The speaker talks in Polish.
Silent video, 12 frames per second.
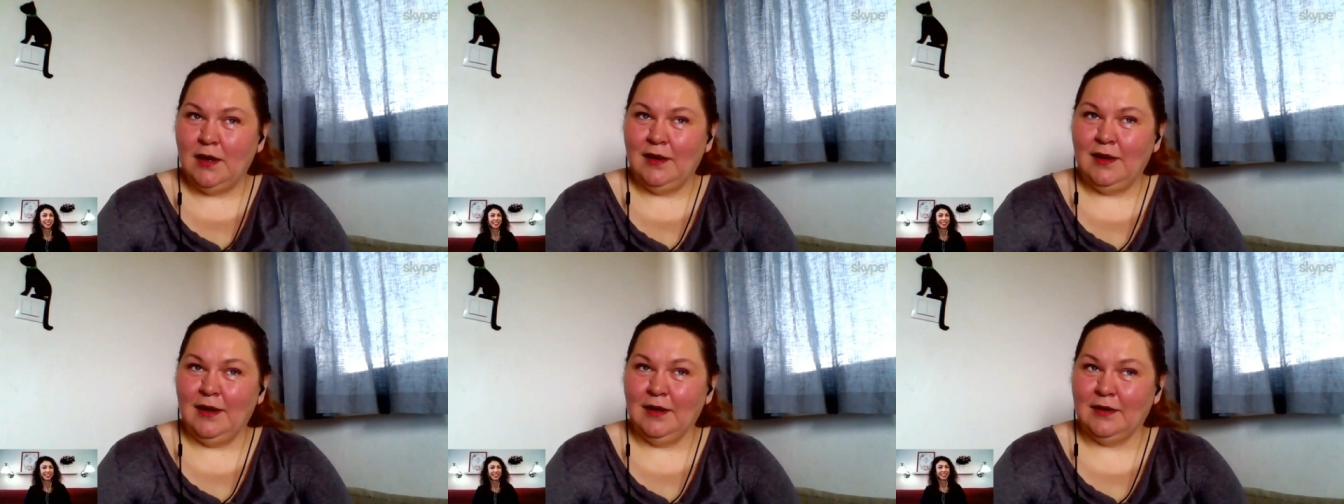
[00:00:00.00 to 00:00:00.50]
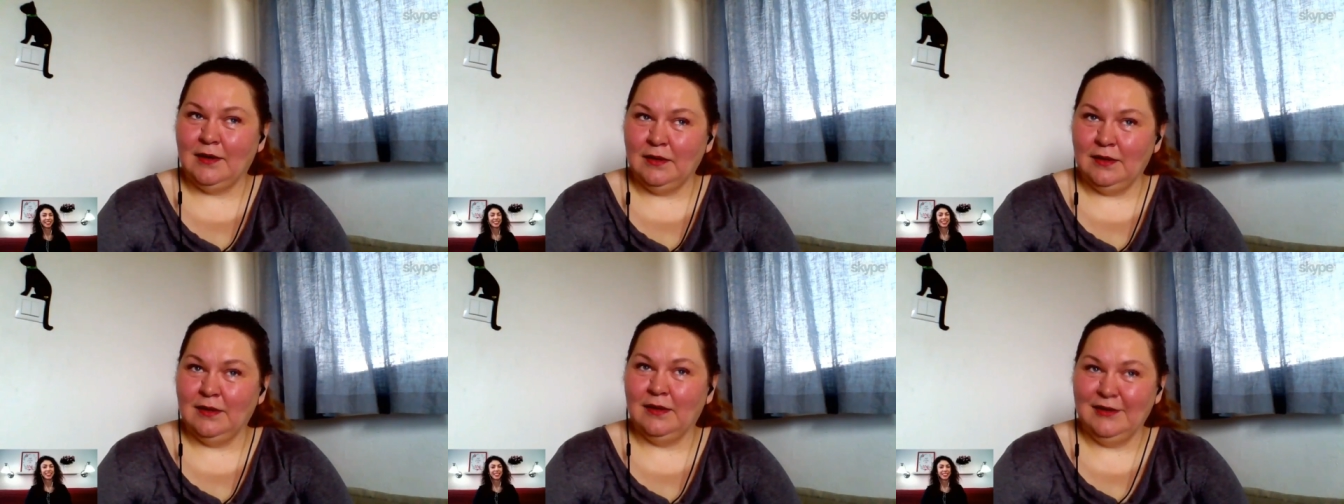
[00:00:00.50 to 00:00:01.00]
Jak,
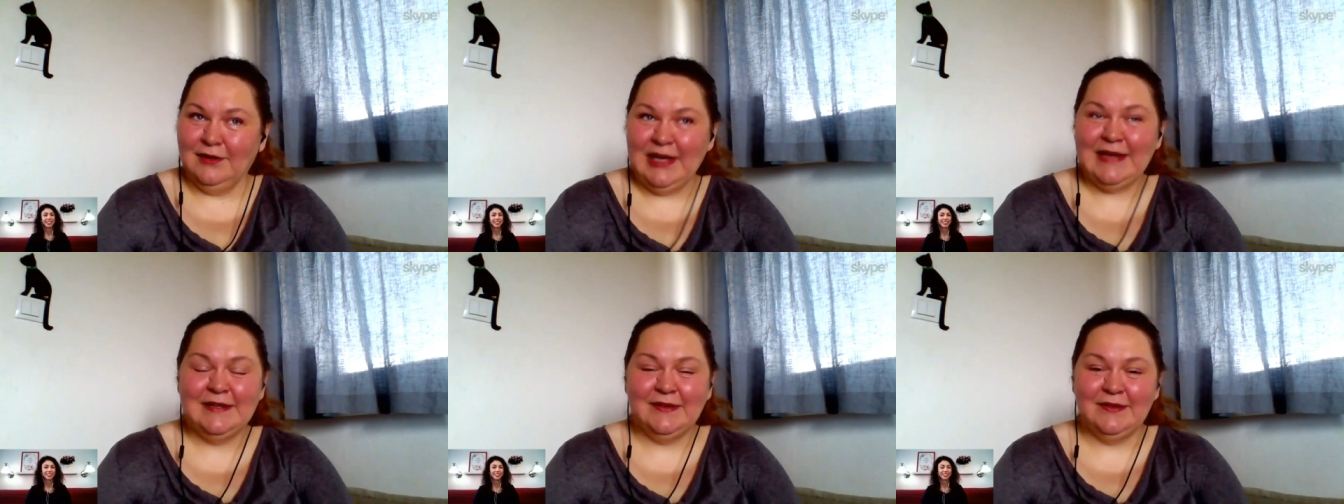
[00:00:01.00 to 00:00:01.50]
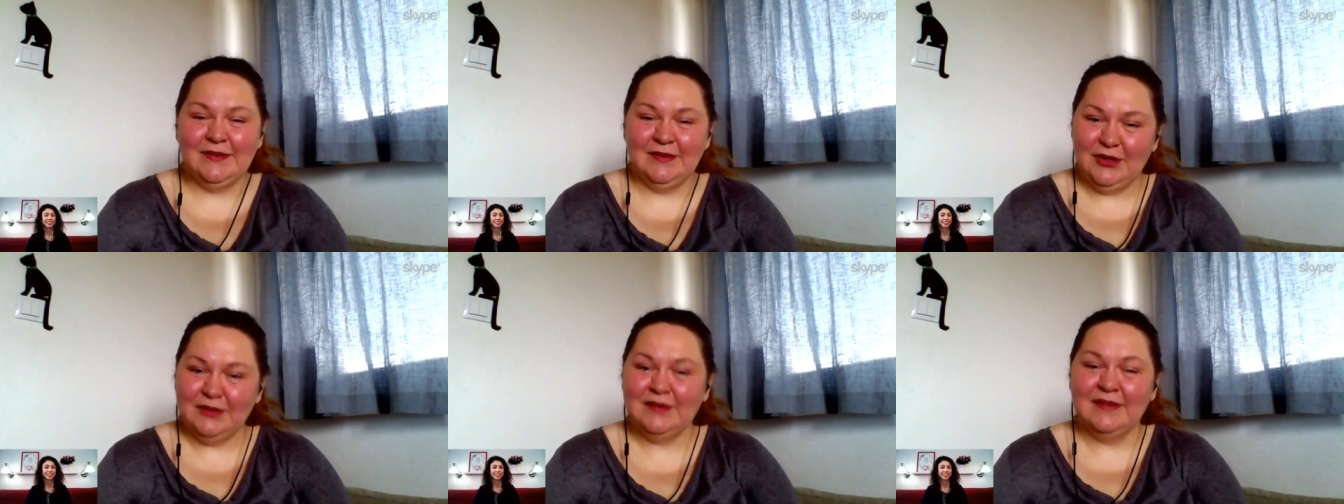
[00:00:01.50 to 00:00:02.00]
no, jak nie, no